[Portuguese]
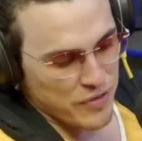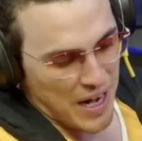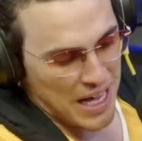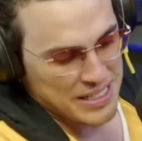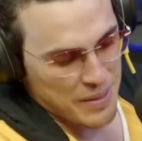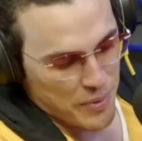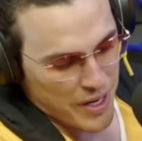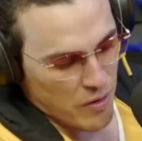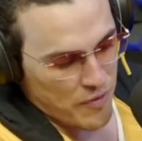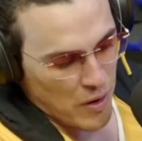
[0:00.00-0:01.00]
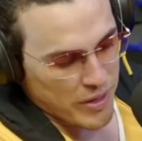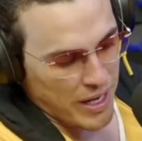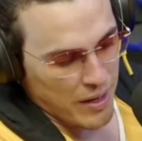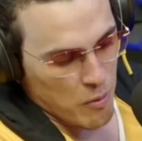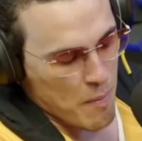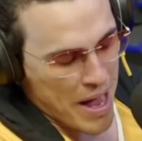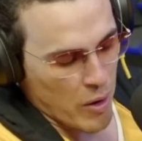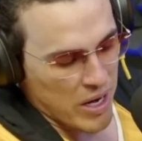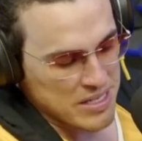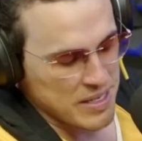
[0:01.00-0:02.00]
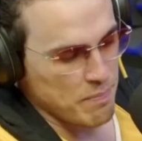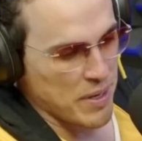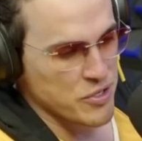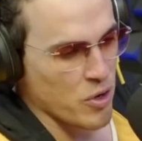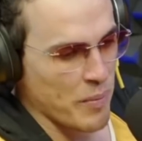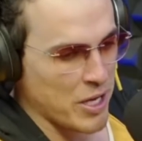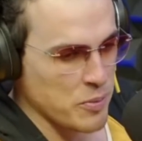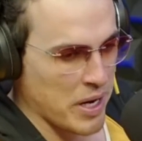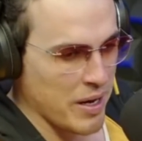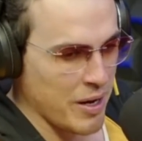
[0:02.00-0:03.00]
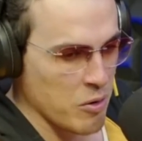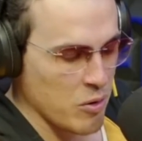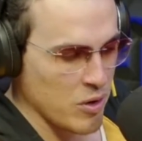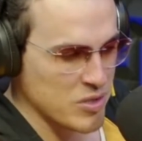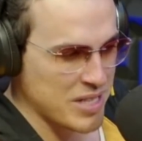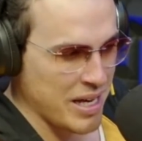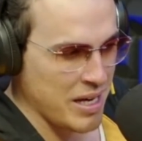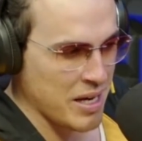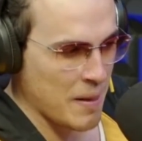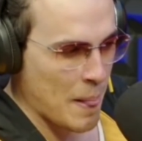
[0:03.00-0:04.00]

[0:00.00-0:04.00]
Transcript: falar assim, por que, que eu falo que ele é o maior assim pessoalmente? Porque eu, eu sei.